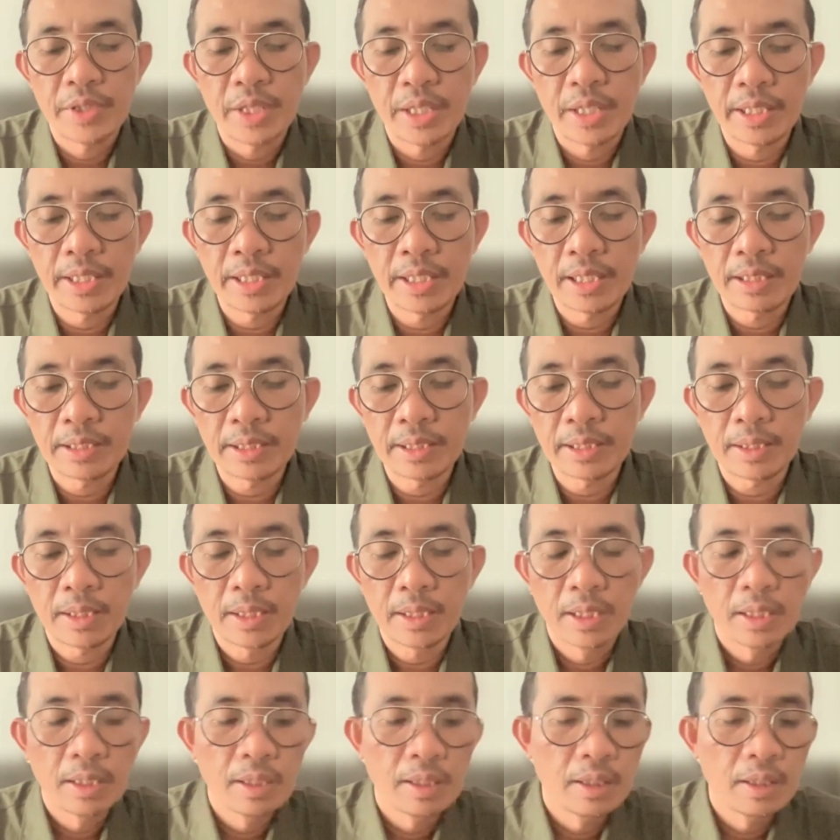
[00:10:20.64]
Jadi nanti
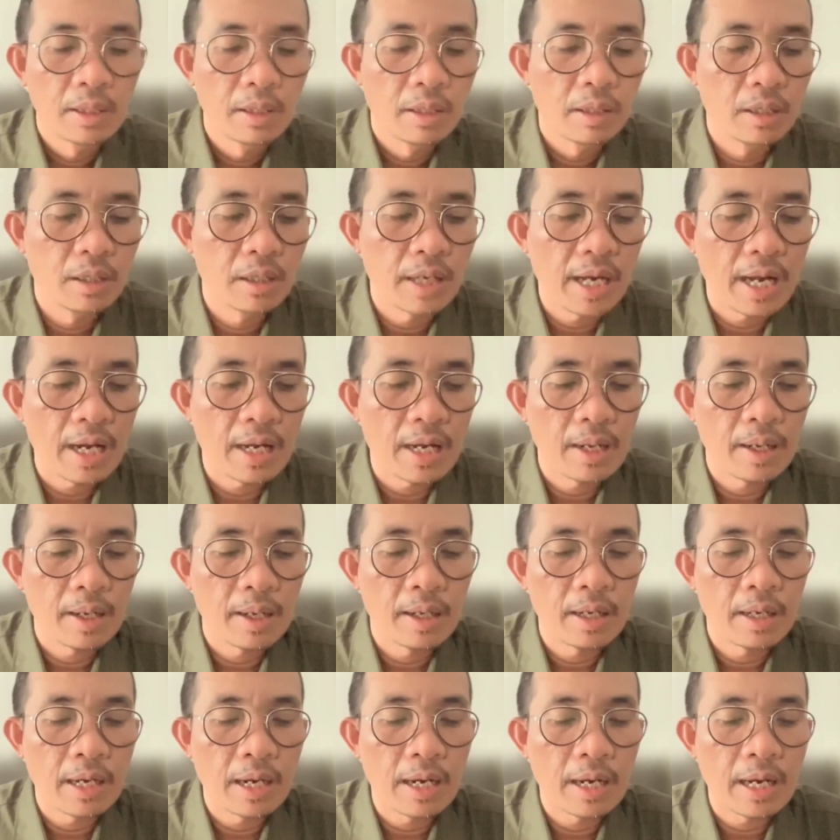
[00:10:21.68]
eh,
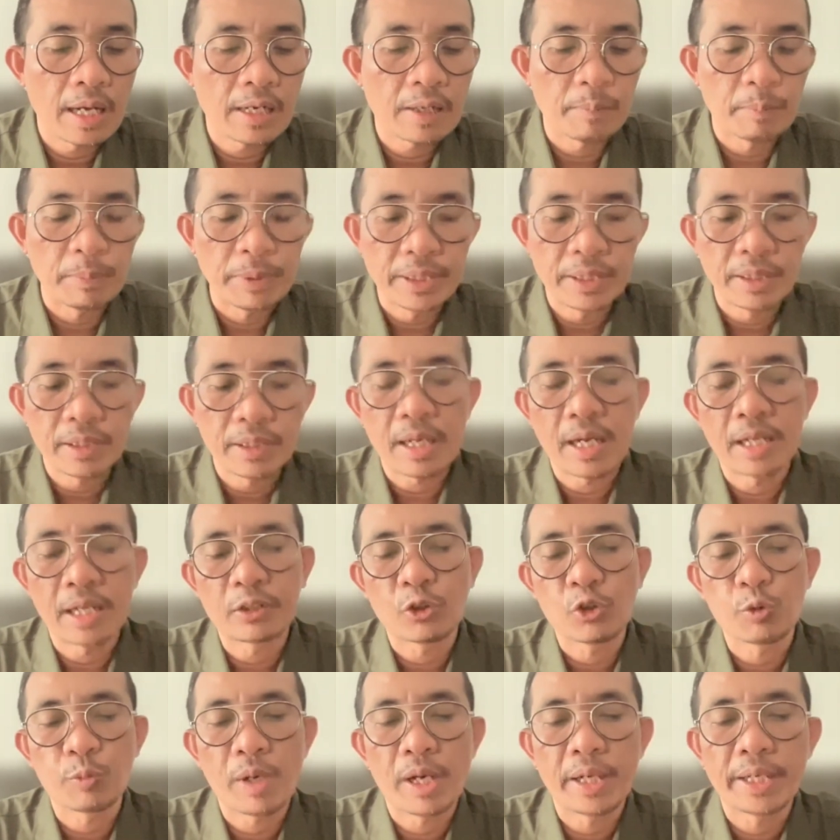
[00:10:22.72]
admin
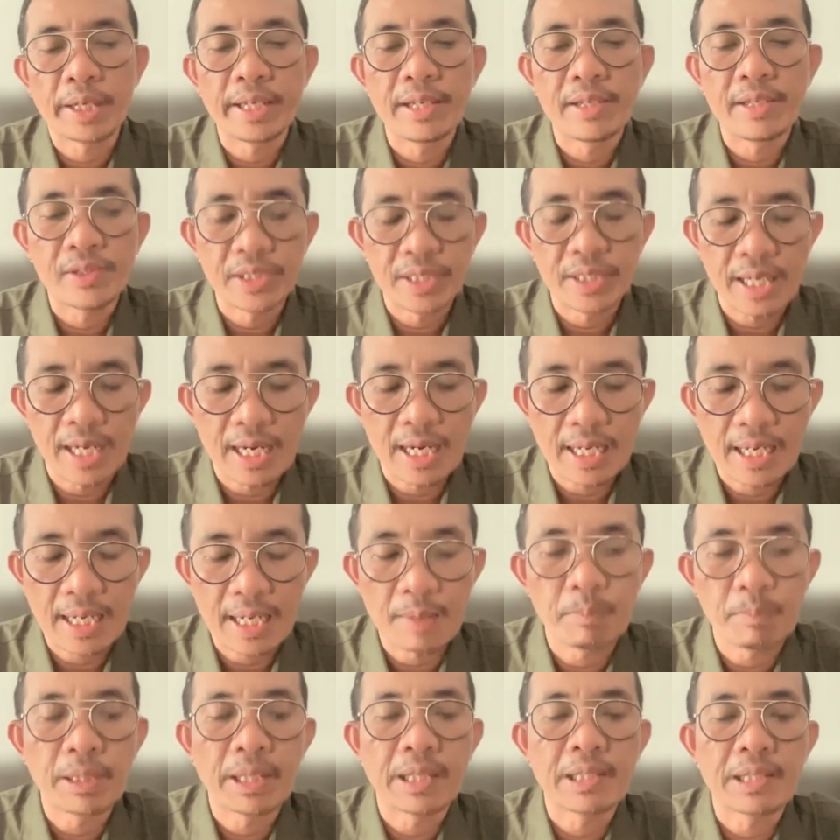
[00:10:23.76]
atau subagensi akan
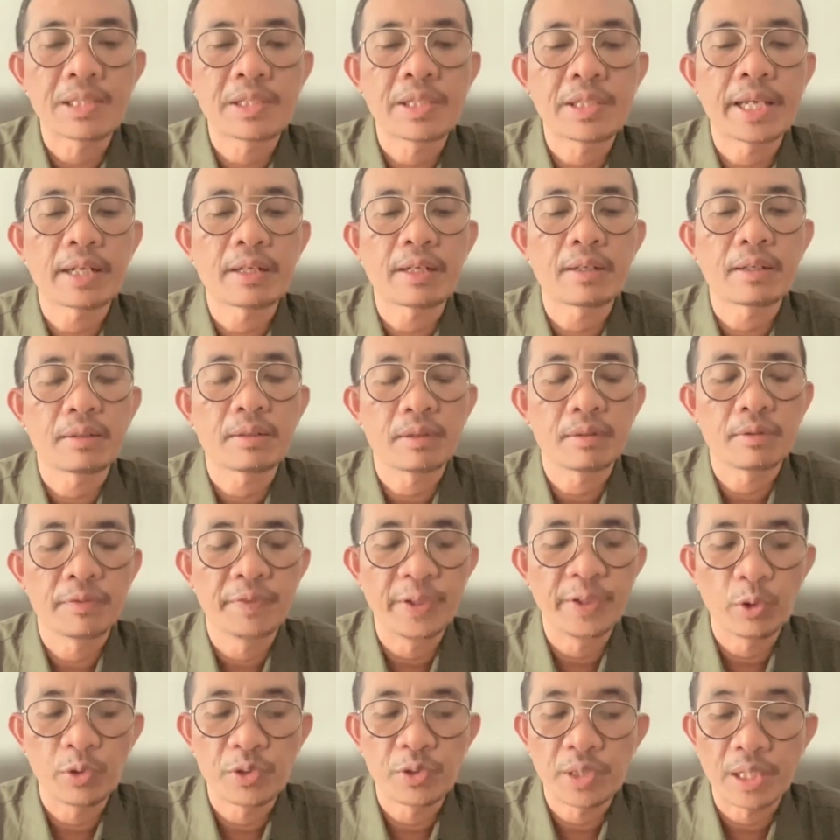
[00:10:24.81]
mengecek
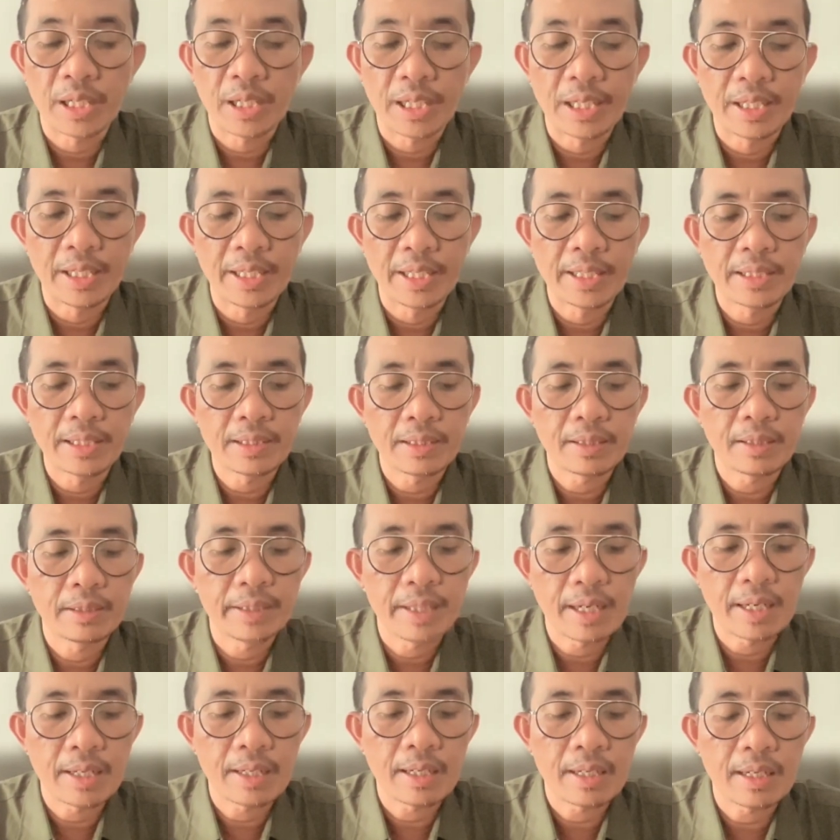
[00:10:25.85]
video screening
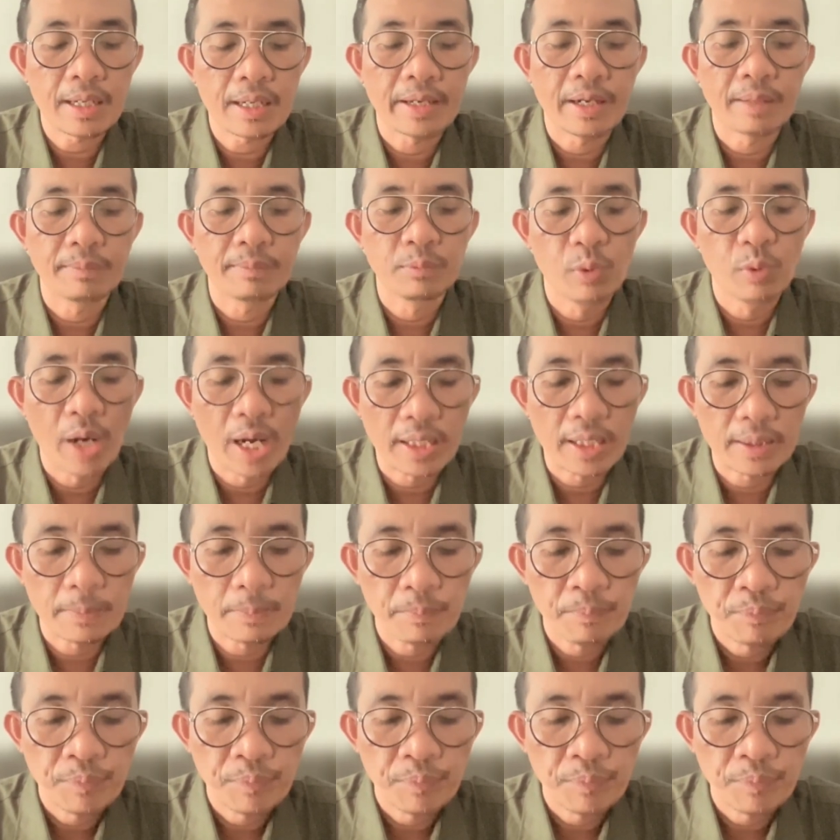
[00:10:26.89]
yang Anda buat.